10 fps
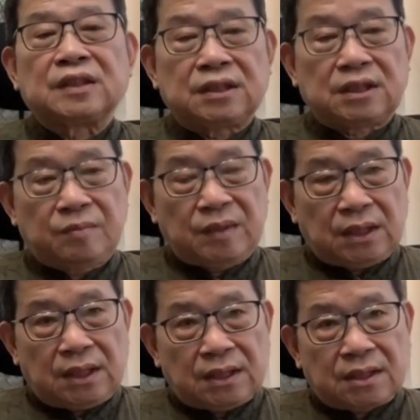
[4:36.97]
殖民
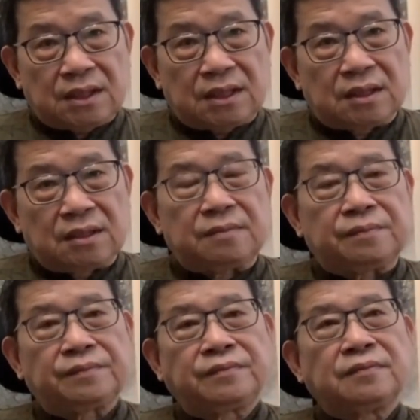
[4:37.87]
地时期
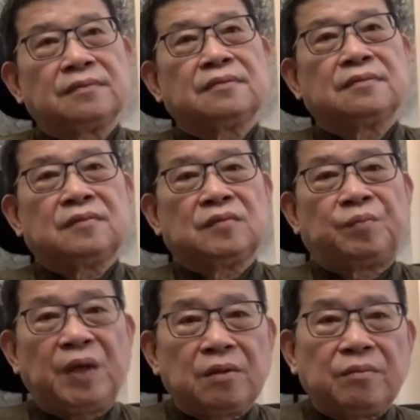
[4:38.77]
并